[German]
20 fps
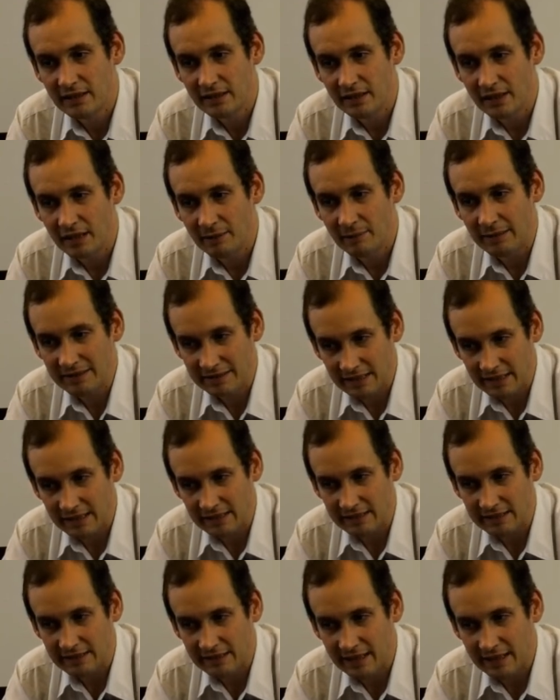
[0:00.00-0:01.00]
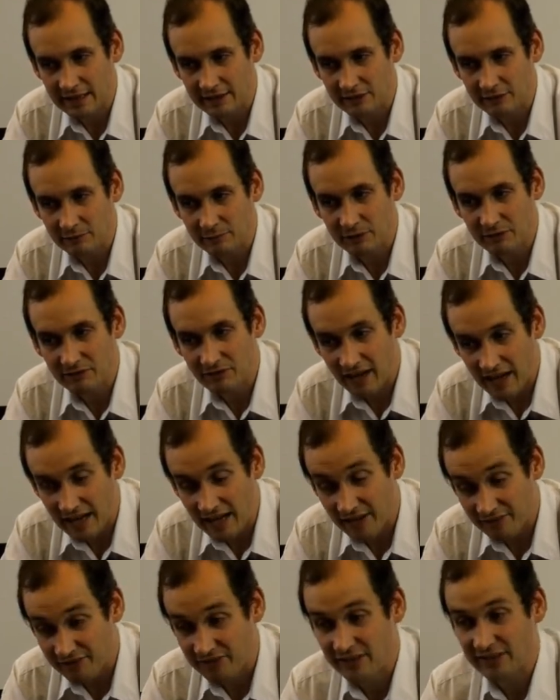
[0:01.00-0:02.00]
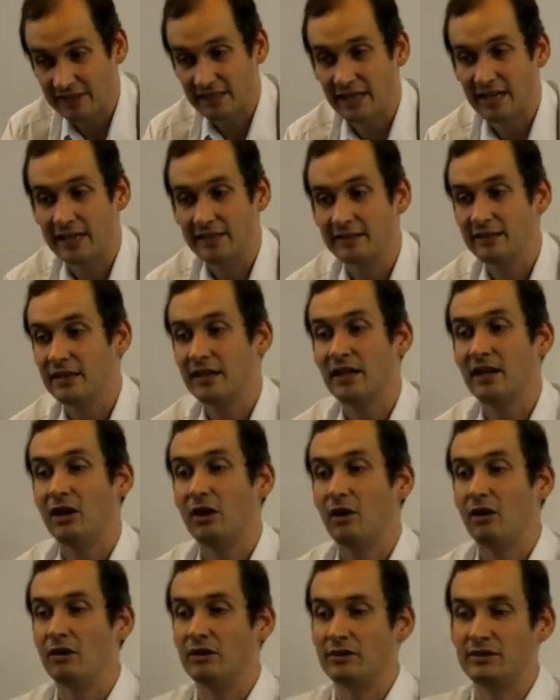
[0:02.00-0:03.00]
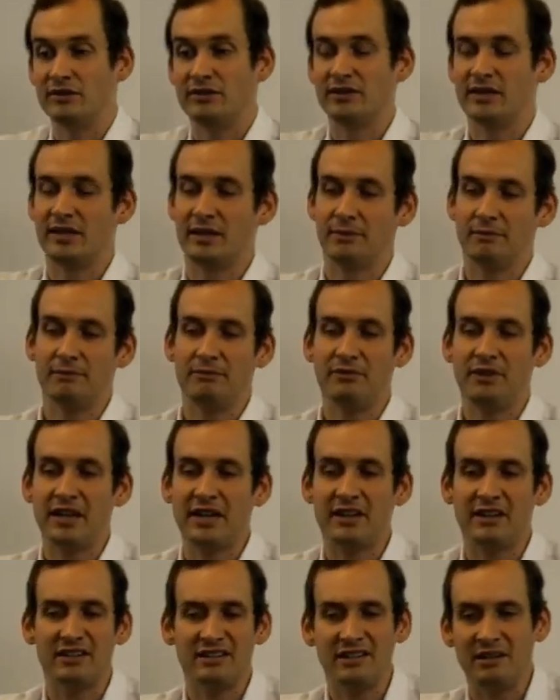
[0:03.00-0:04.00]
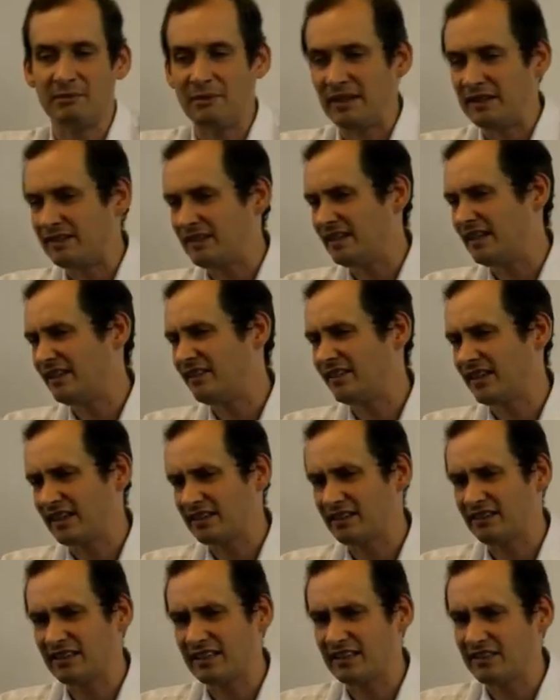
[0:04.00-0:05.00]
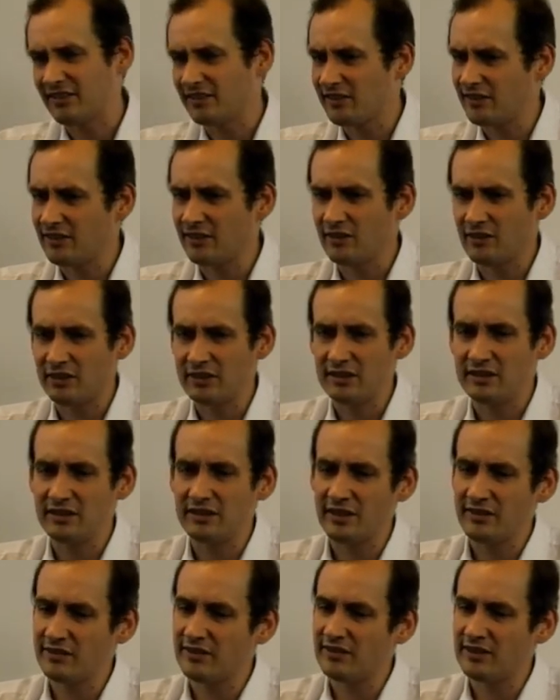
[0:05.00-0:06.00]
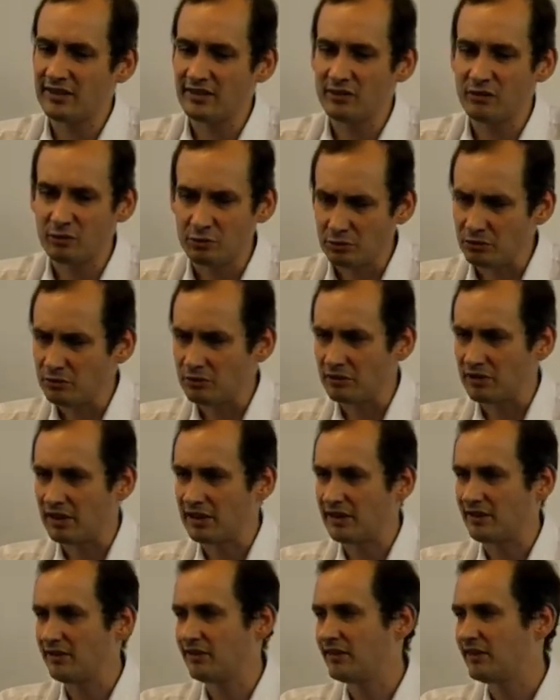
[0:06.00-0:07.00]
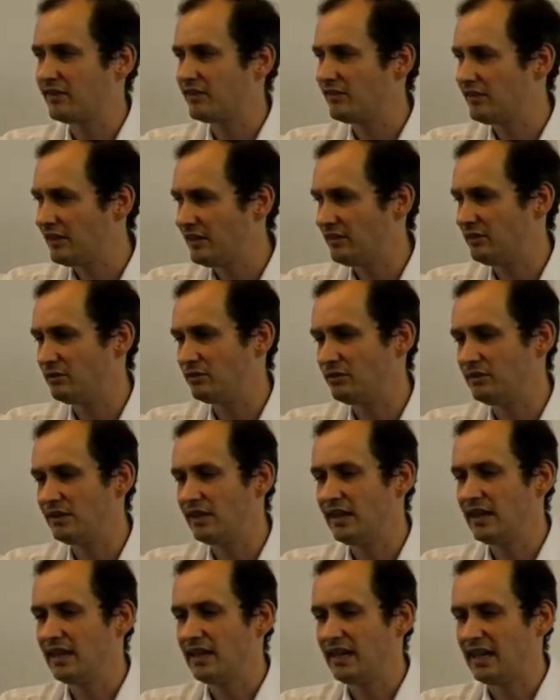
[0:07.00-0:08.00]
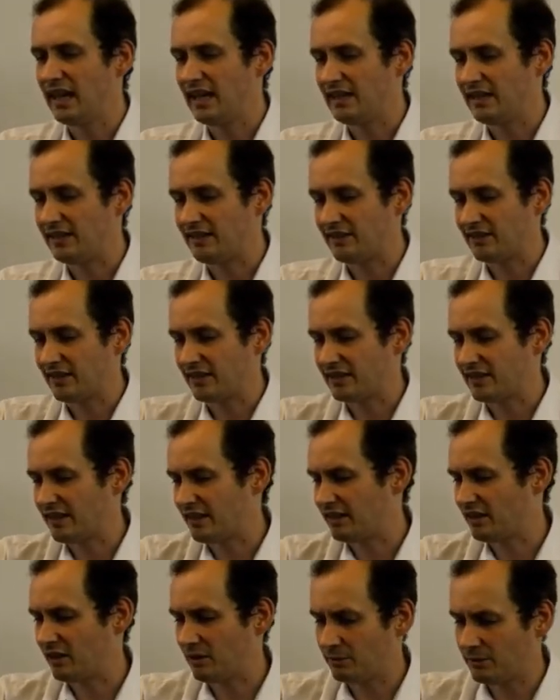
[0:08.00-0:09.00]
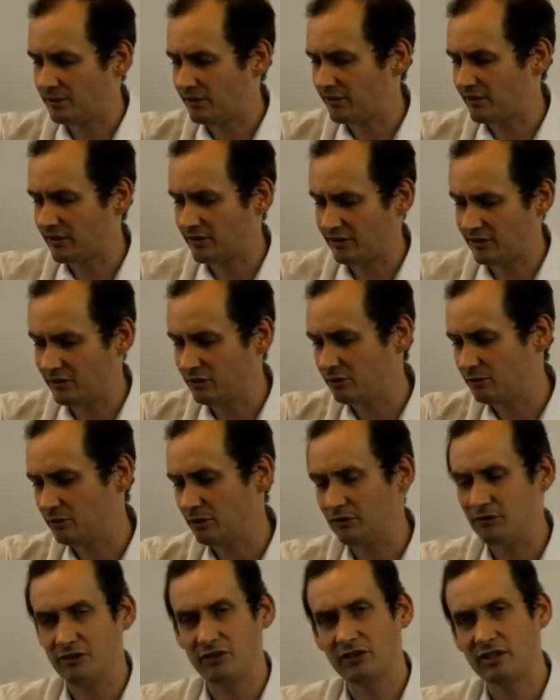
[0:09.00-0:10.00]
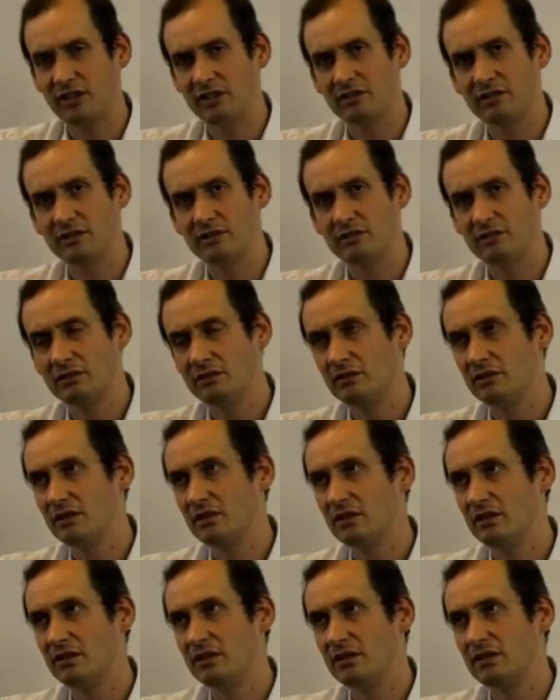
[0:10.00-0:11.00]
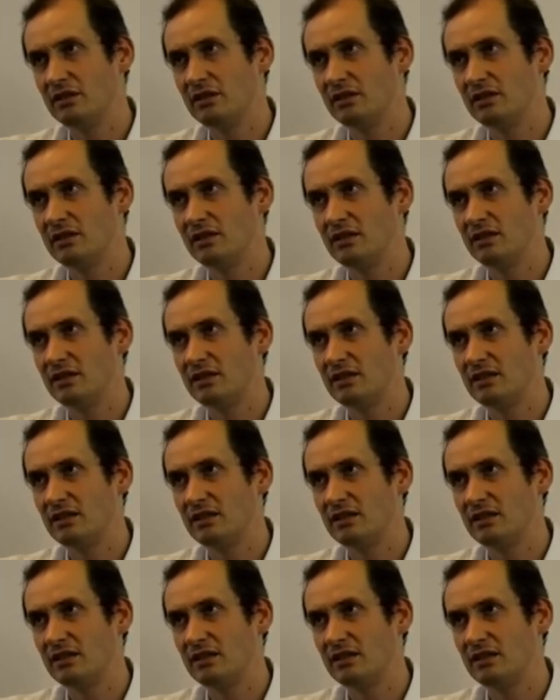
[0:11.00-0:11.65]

äh, mit Ehrlichkeit und mit Wahrhaftigkeit. Und ähm, wer im Internet sagt, Christen sollten das und das tun oder das und das nicht tun, ehrlich gesagt, der hat, glaube ich, das Christentum nicht verstanden. Schöne